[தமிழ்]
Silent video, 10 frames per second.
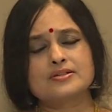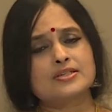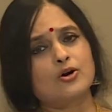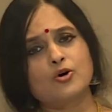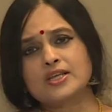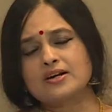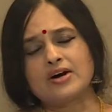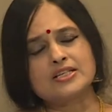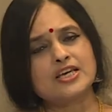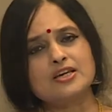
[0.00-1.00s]
சகோதர
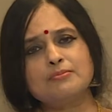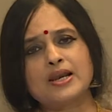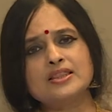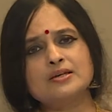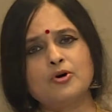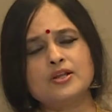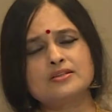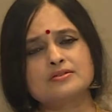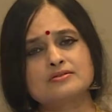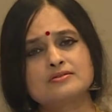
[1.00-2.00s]
வாஞ்சையும் மறைந்து போனது